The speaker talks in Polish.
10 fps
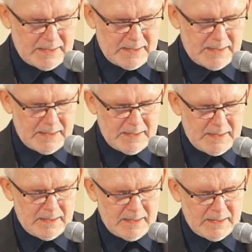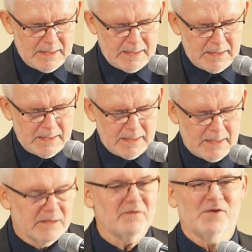E,
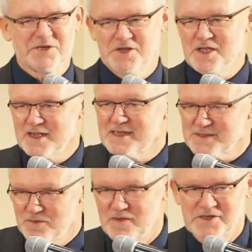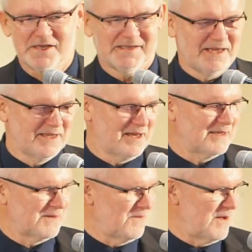no właśnie, jakie są Wasze
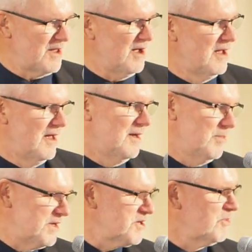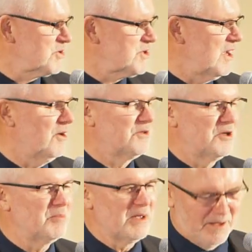zainteresowania? Będzie można o
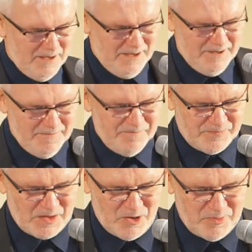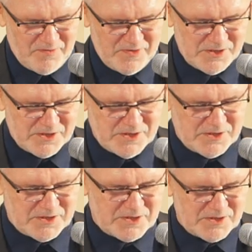tym
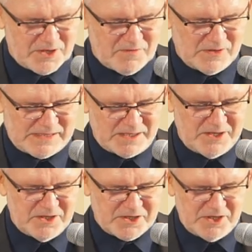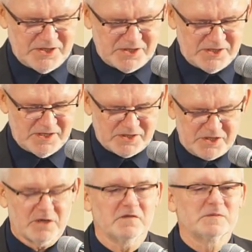opowiedzieć w ostatniej części
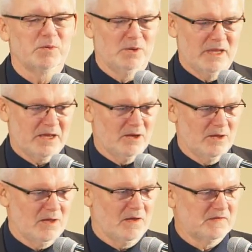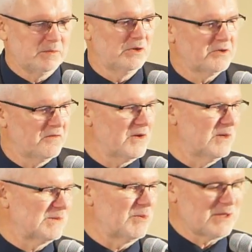naszego wspólnego,
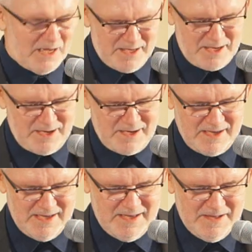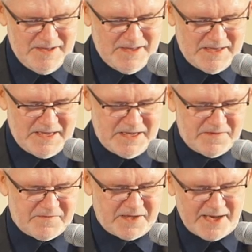wspólnotowego spotkania
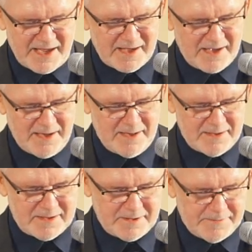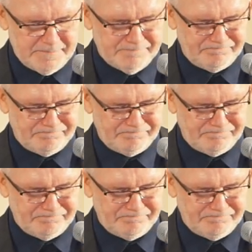e, w kręgach